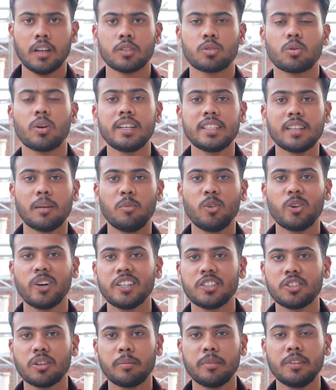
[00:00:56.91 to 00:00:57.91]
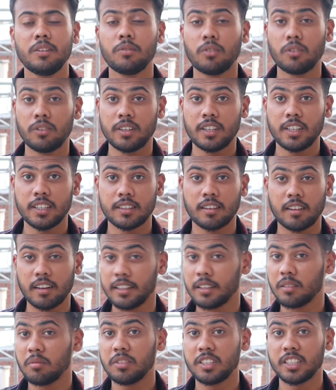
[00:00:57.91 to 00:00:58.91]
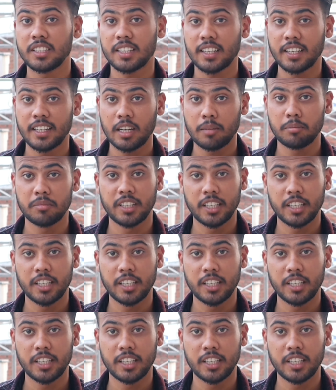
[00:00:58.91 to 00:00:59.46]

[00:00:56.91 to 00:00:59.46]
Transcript: सो गाइज़ हम लोग आज अपनी फ़ोन की स्क्रीन पर जैसे कि आप